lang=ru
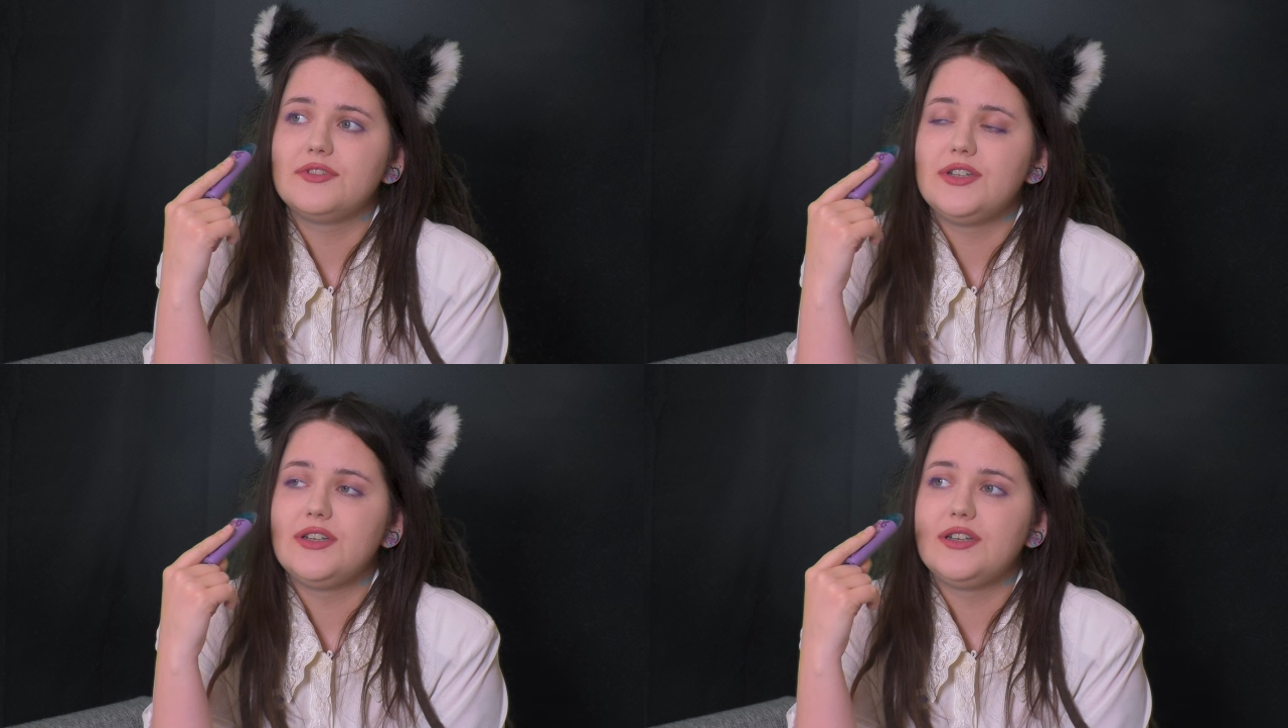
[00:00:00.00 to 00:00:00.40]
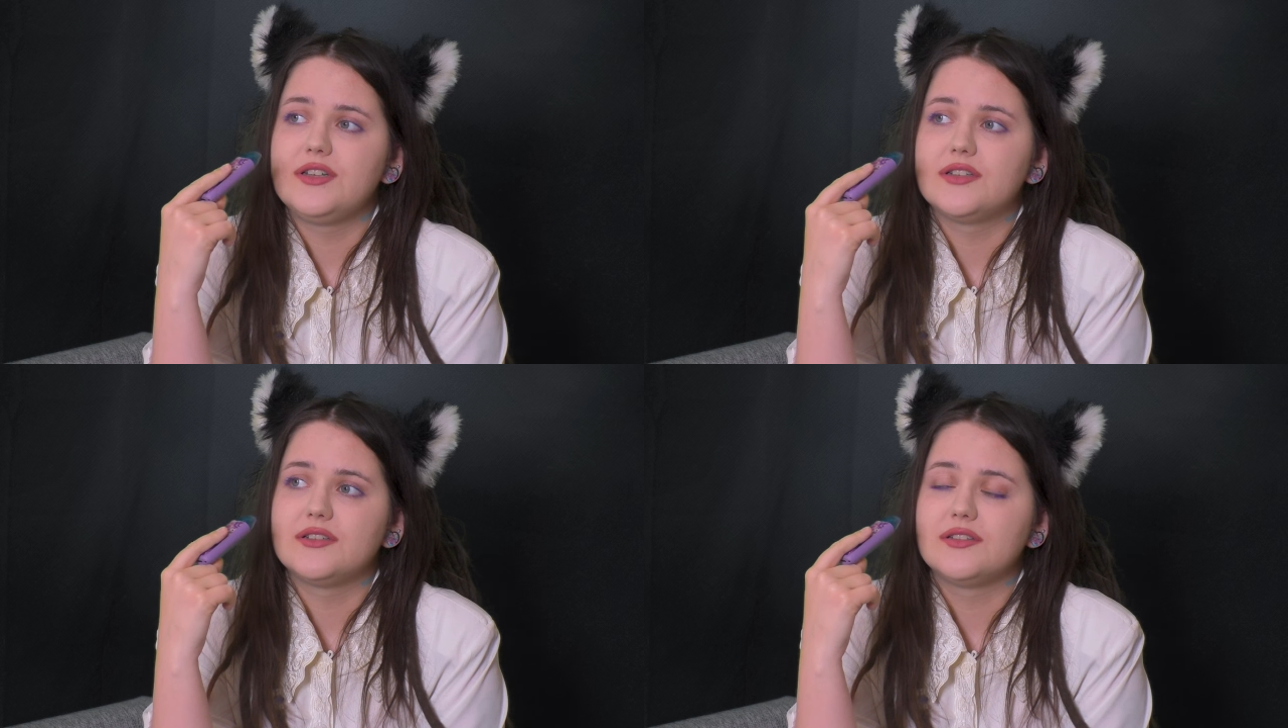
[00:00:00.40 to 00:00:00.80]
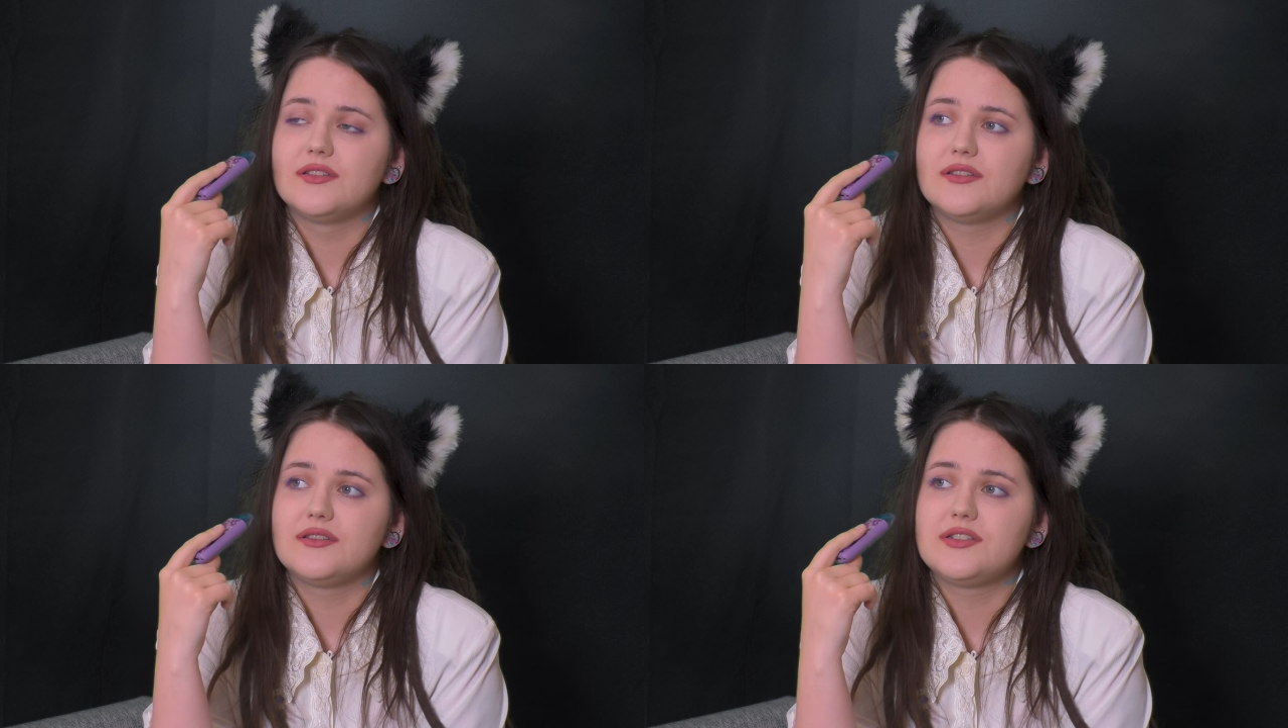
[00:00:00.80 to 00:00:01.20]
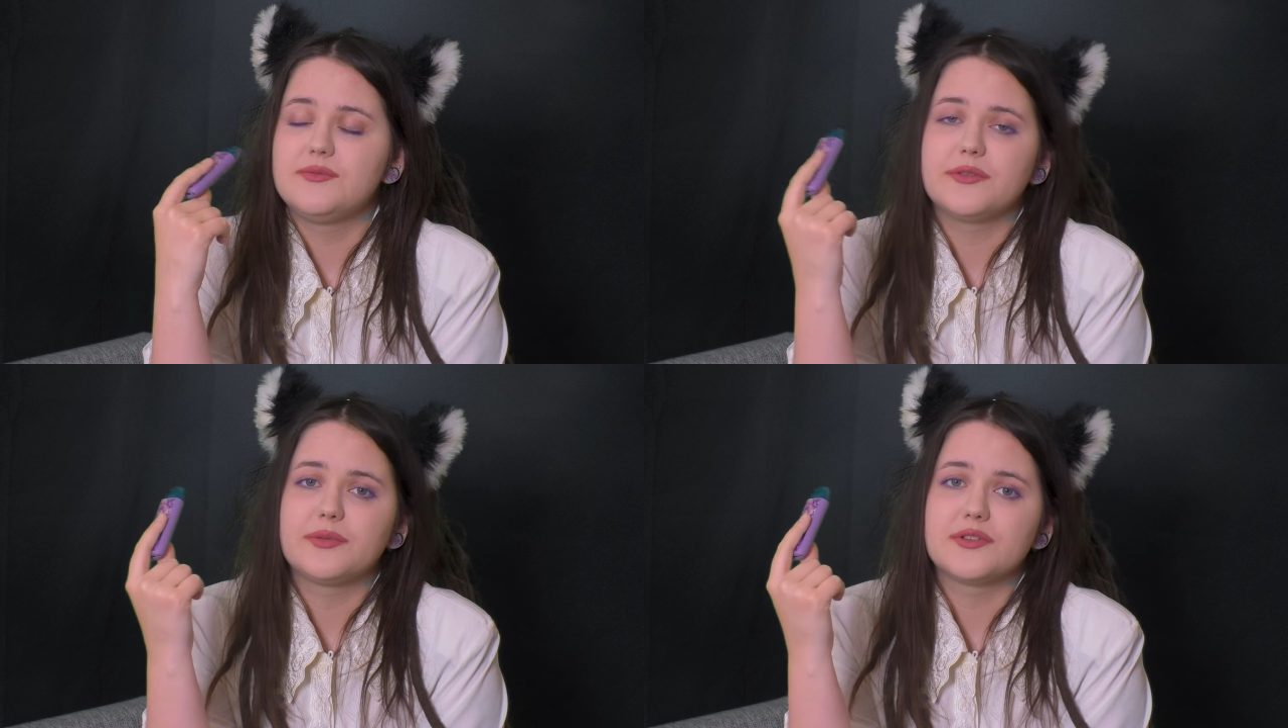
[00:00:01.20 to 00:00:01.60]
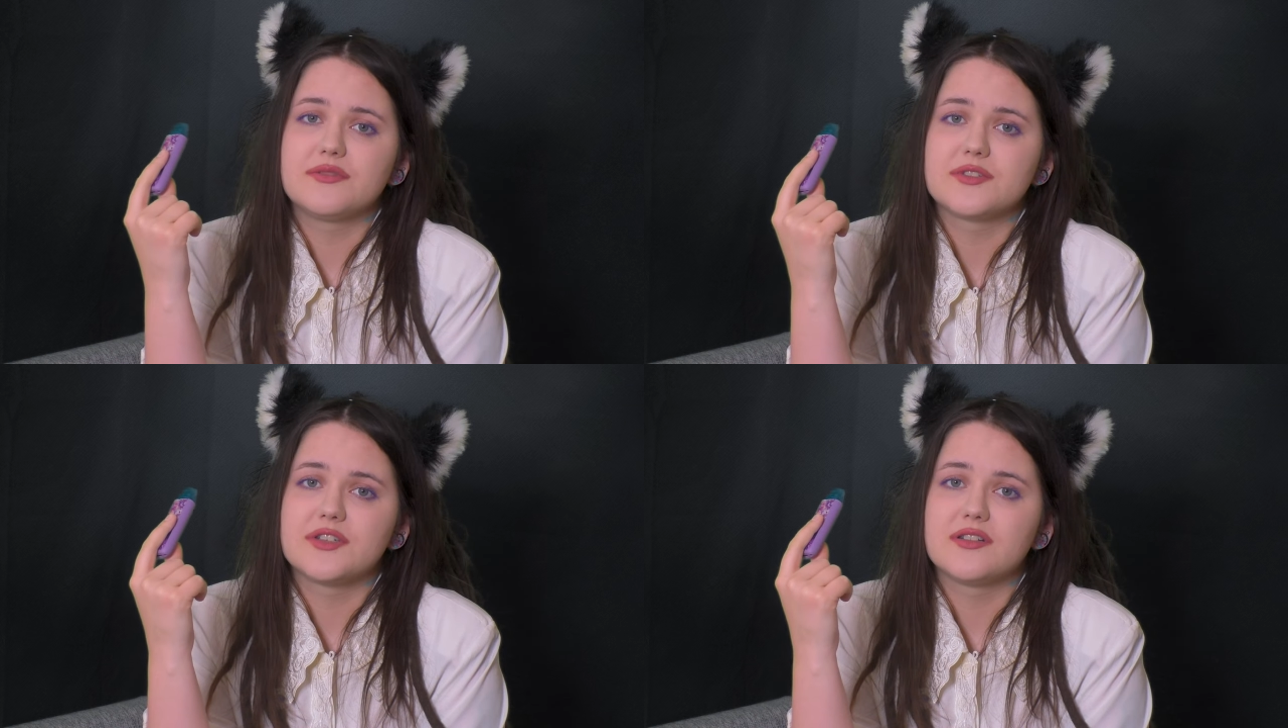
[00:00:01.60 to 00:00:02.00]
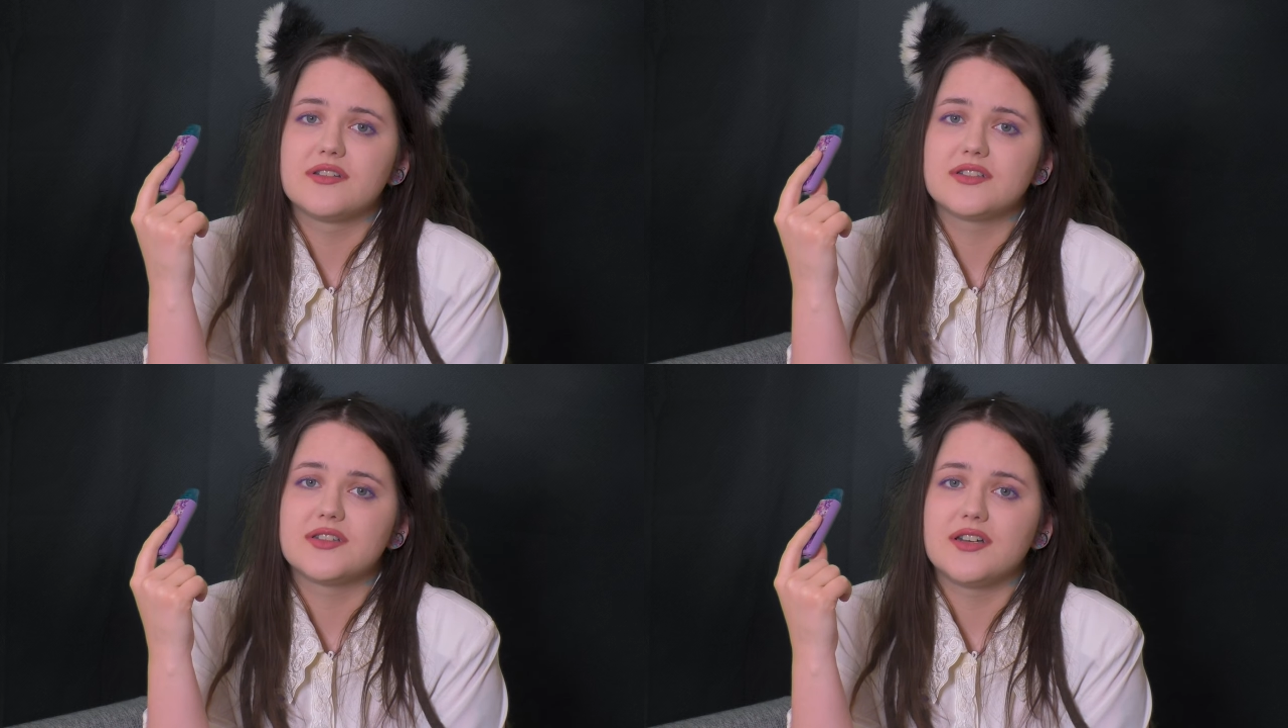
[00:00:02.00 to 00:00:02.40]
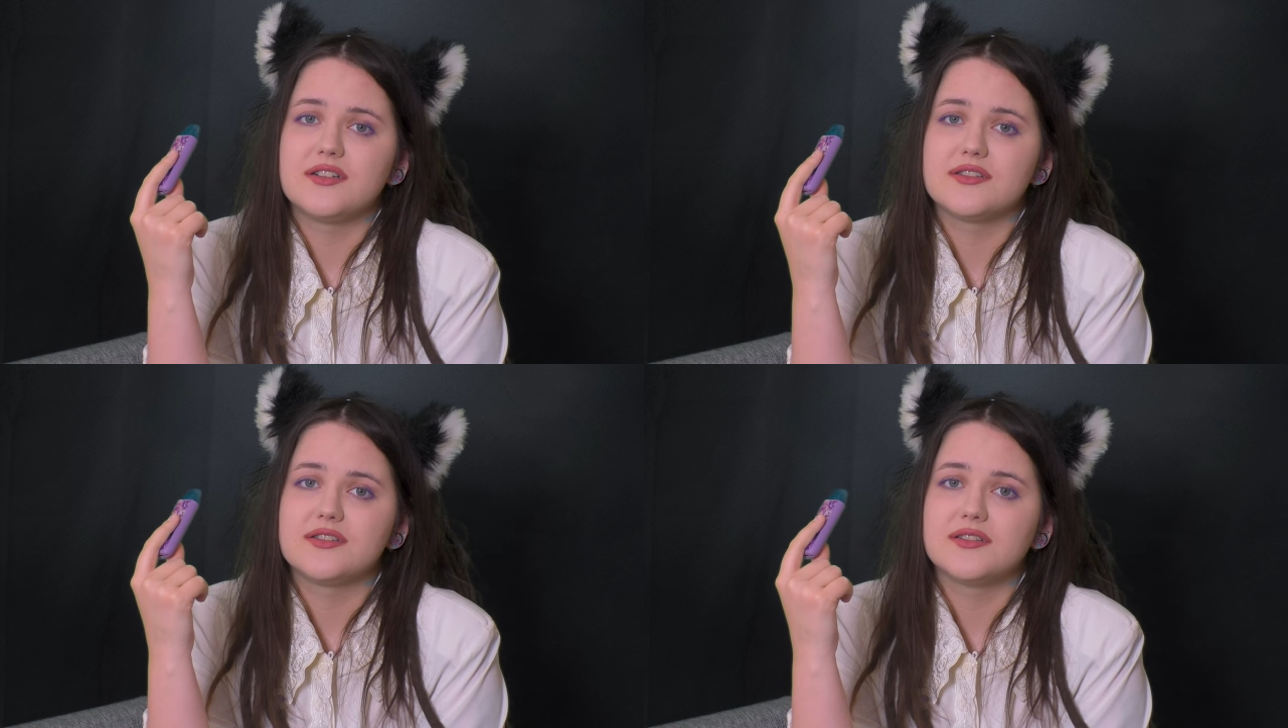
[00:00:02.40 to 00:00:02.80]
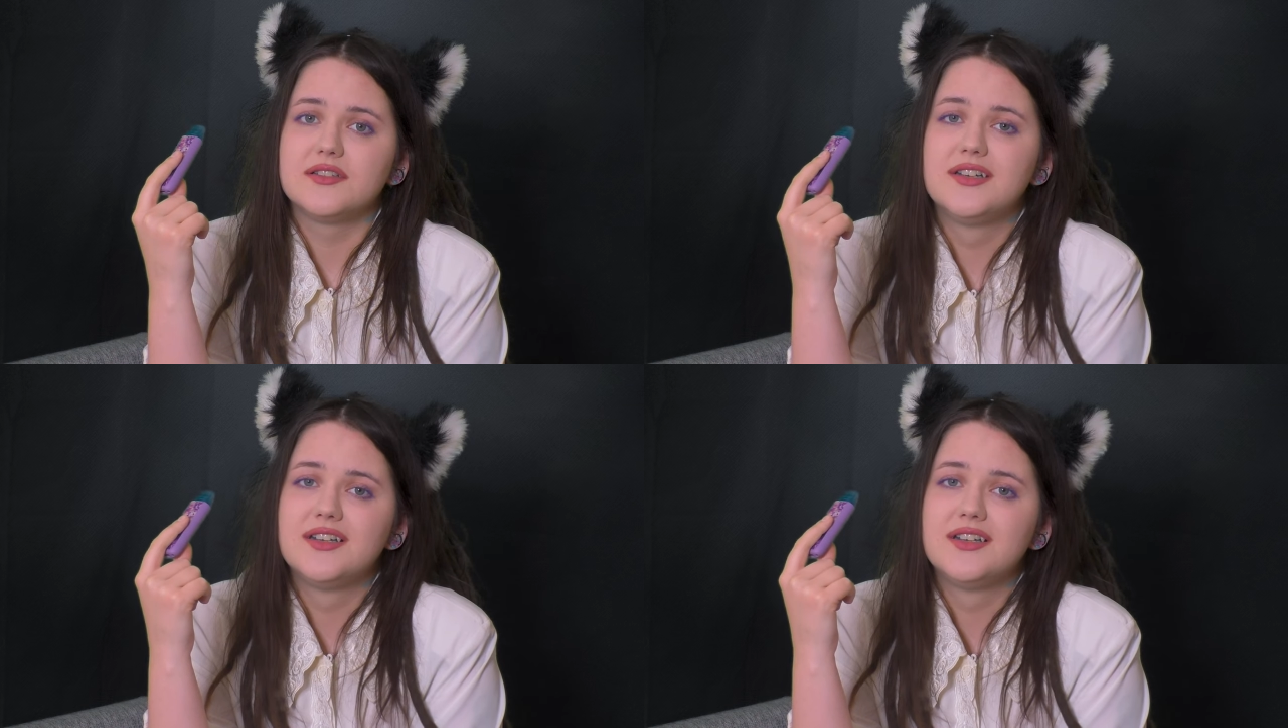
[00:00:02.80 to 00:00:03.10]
и тебе потом за это достанется.